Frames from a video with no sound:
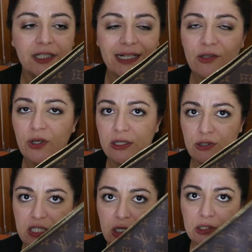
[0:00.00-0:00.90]
credo che
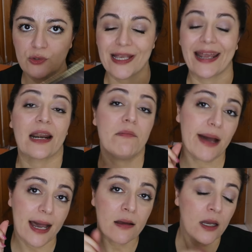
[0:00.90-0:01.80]
inizierò ad usarla,
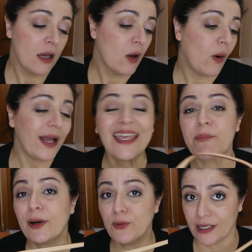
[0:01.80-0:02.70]
ma ho anche
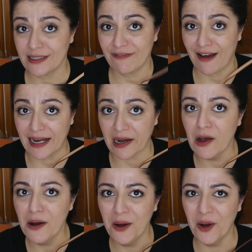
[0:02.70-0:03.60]
paura di
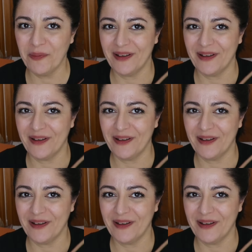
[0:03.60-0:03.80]
farlo,